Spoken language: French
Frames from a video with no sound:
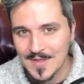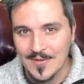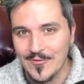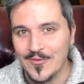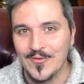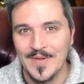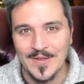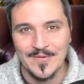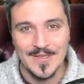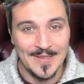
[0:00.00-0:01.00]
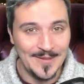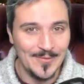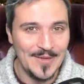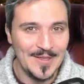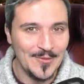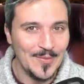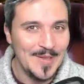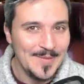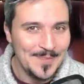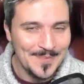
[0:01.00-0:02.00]
Si le fond vert venait à
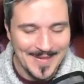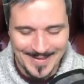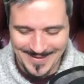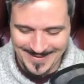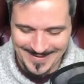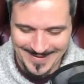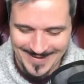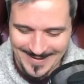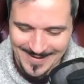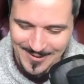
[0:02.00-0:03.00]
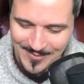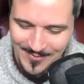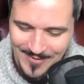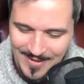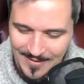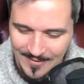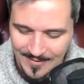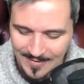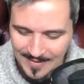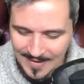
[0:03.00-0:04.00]
tomber, à l'arrière, je peux vous dire... Euh,
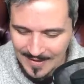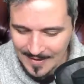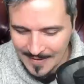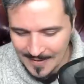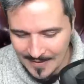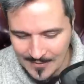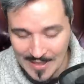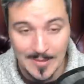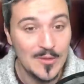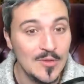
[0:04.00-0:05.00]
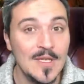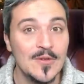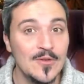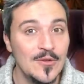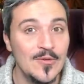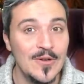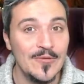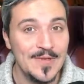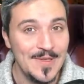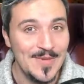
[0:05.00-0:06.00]
on a peut-être une déco de Noël
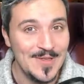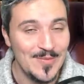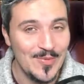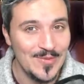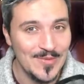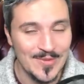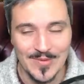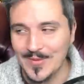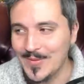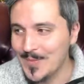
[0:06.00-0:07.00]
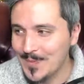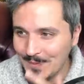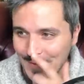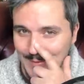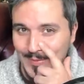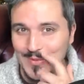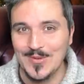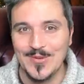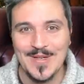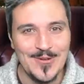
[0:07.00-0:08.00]
aussi, mais c'est plus... C'est plus
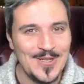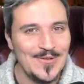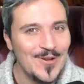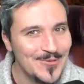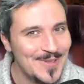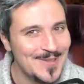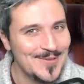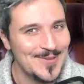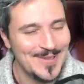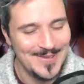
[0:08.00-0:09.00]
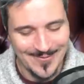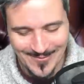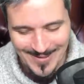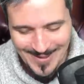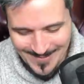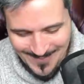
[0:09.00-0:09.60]
le Noël d'Oliver Twist, quoi, si vous voulez.